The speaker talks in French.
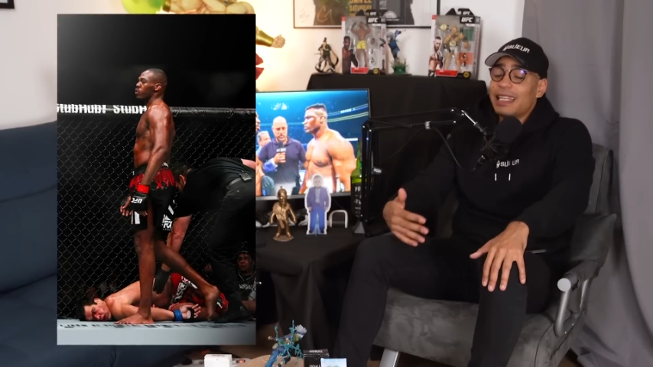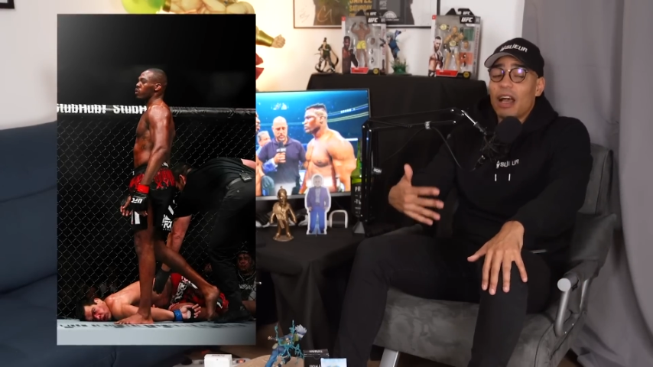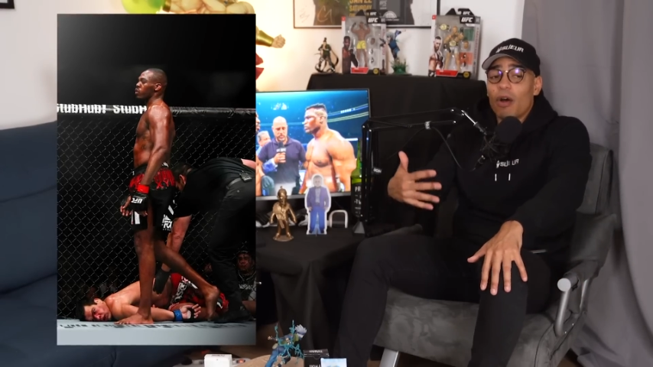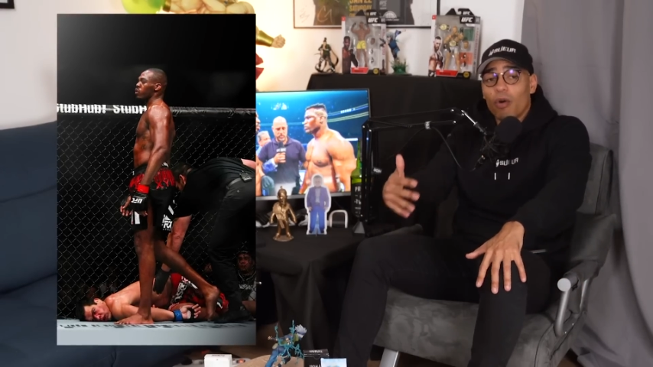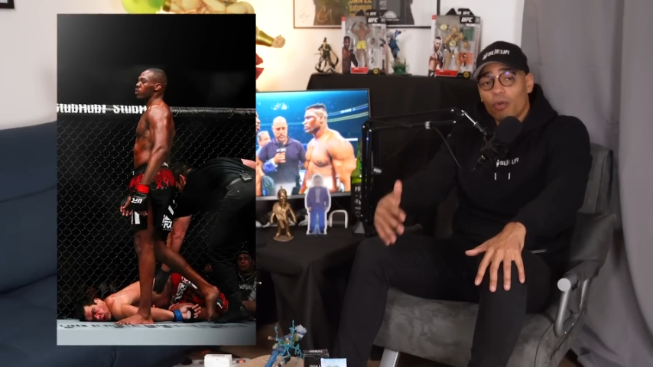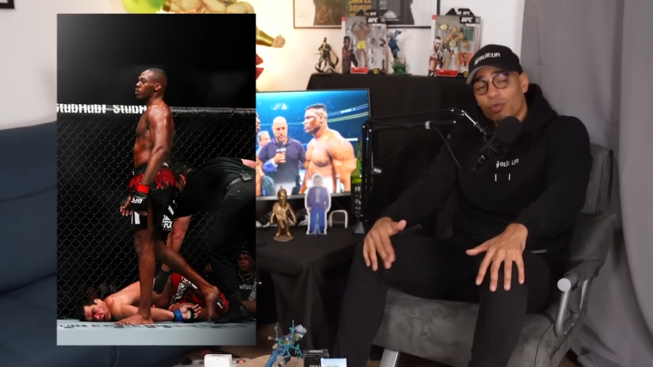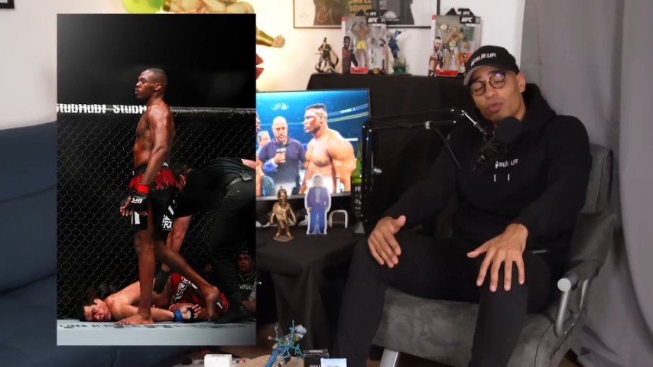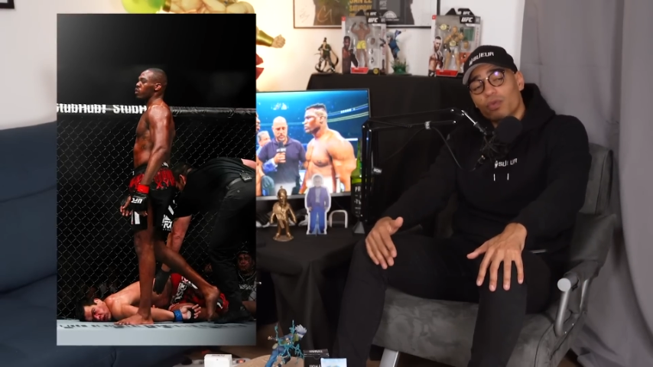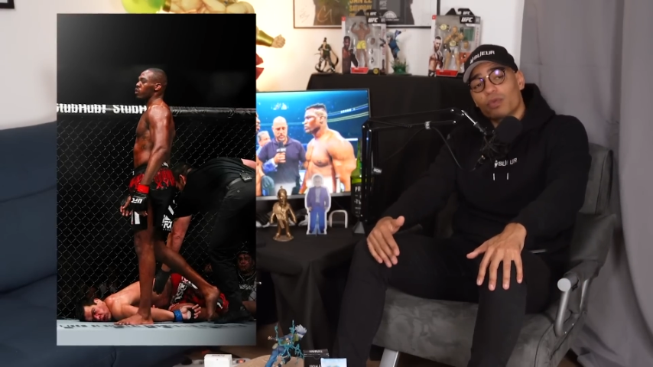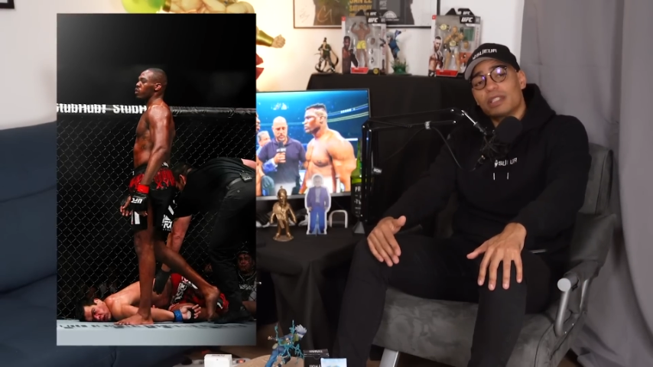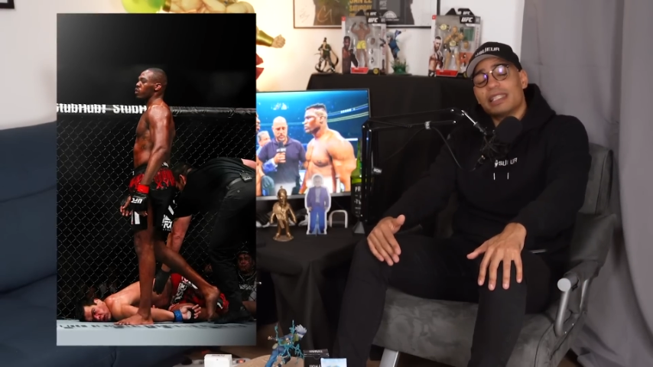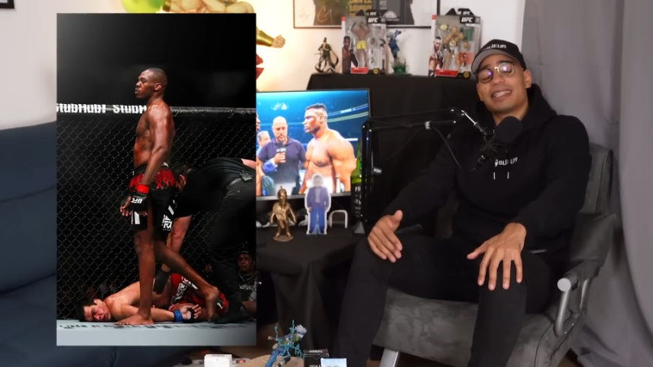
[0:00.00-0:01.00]
il a rendu
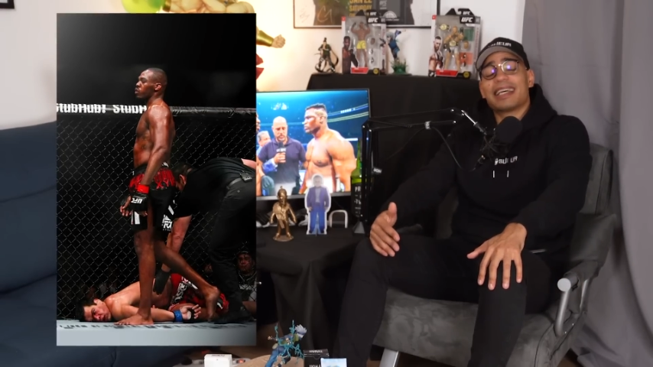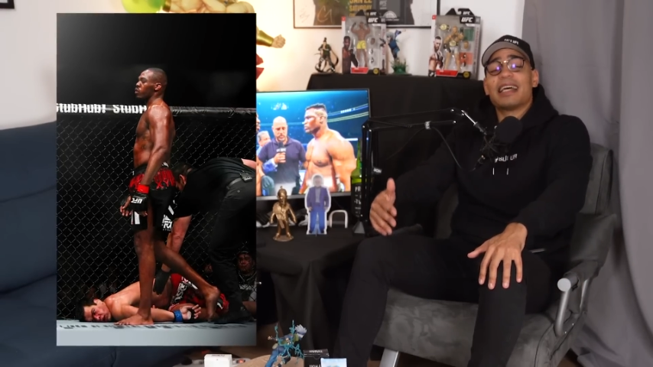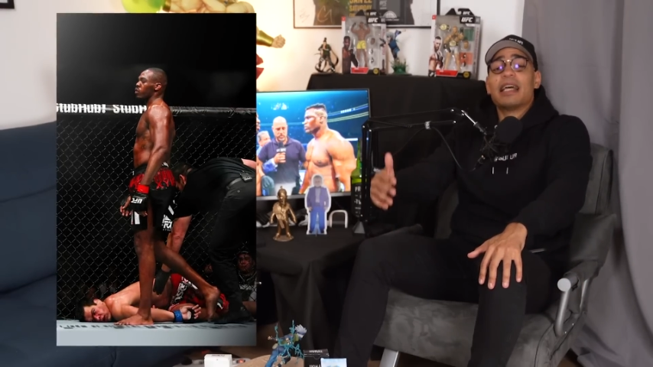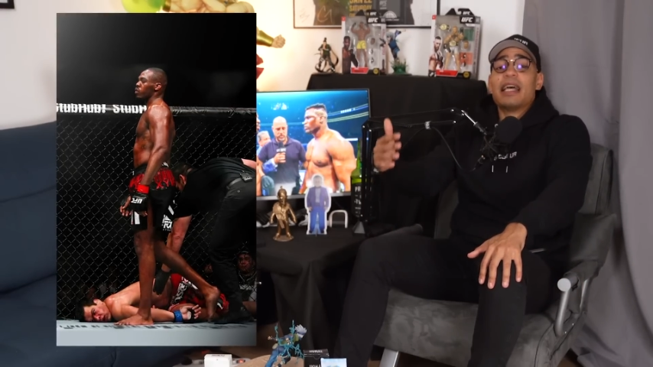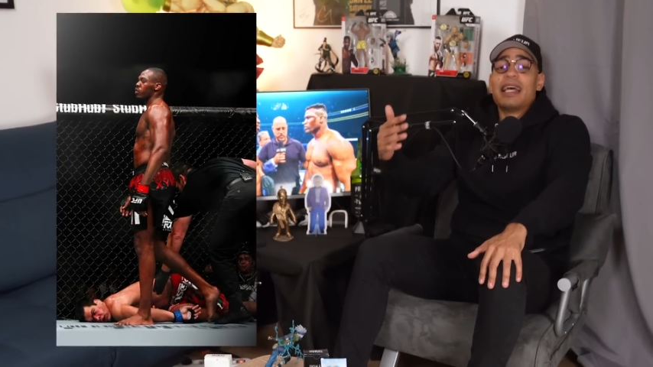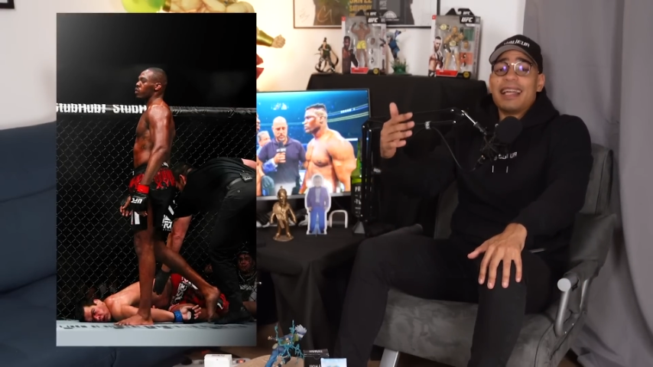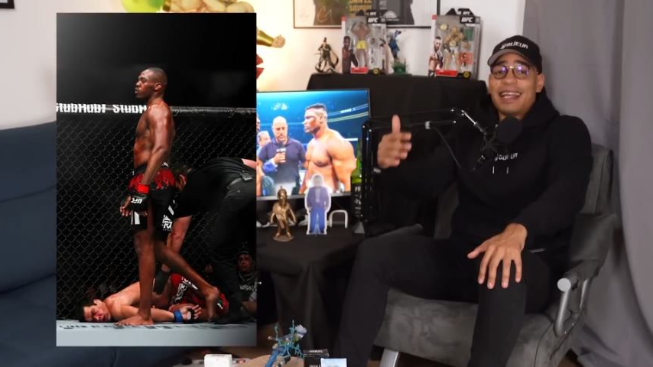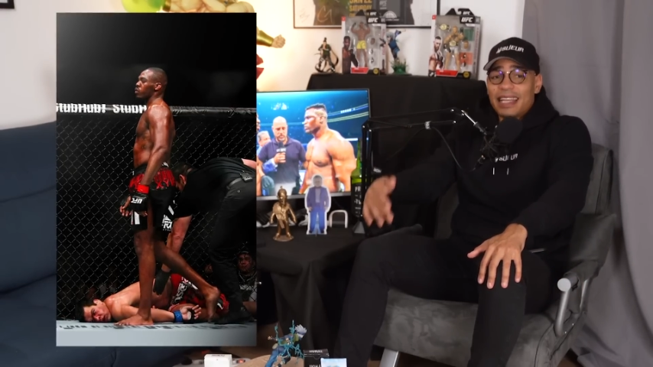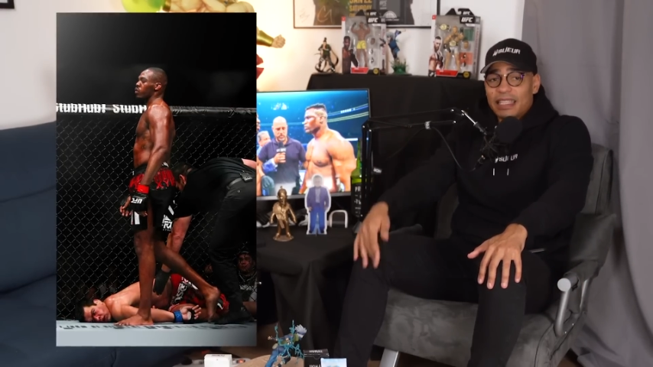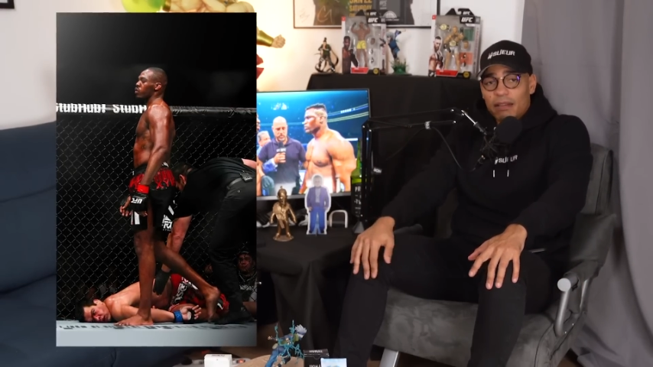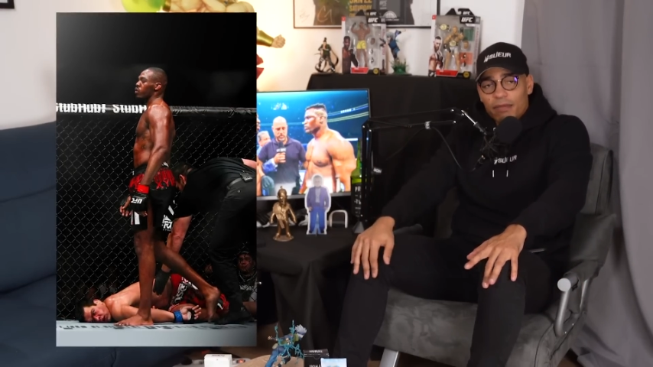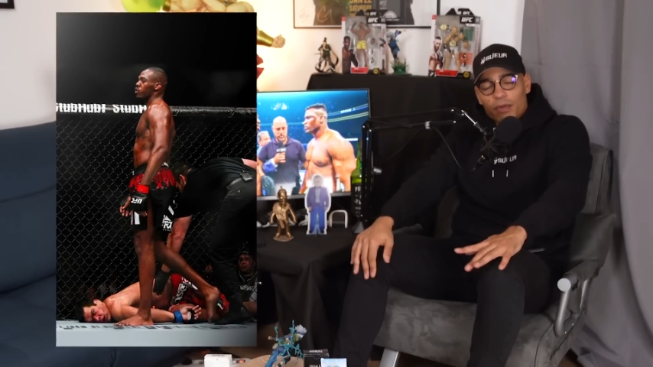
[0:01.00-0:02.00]
son titre
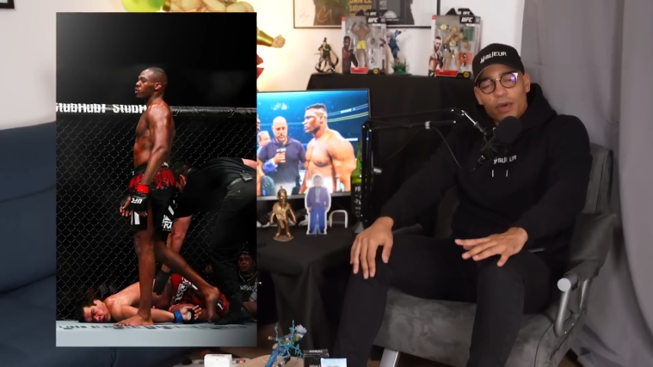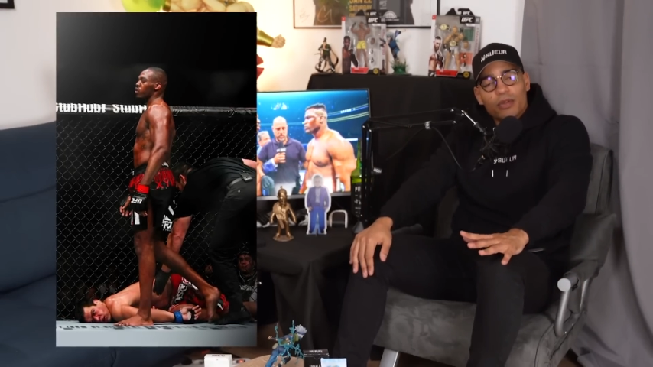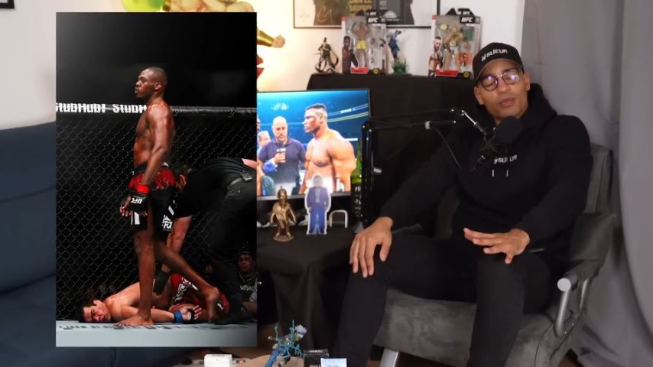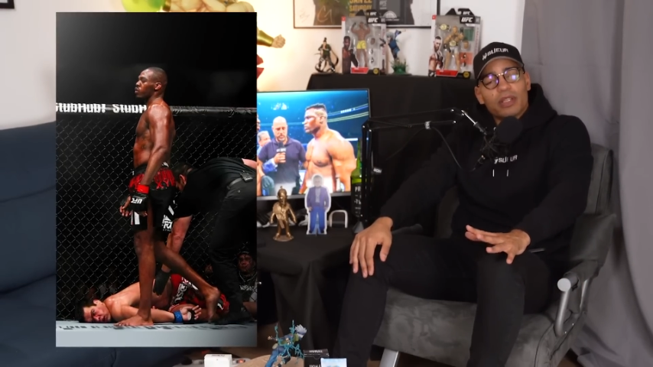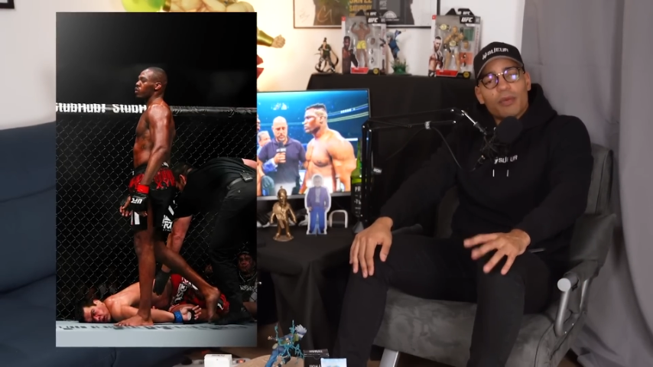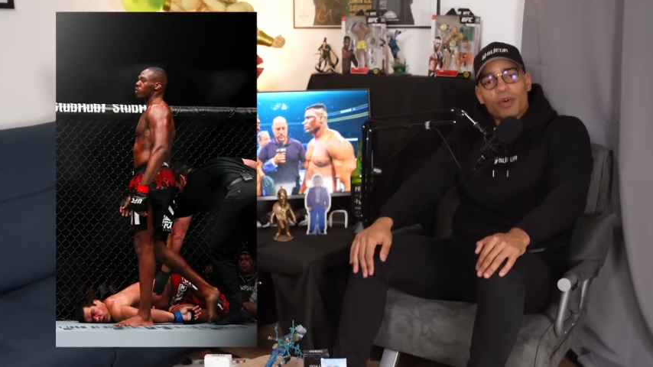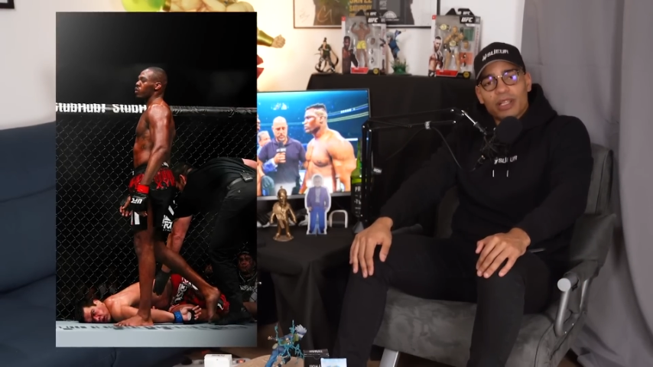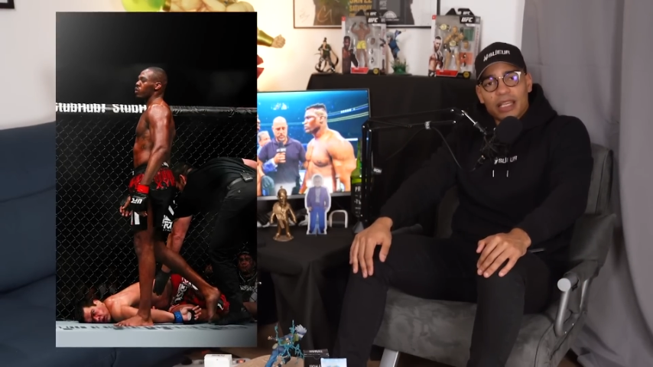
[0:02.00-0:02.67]
light heavyweight, donc des moins de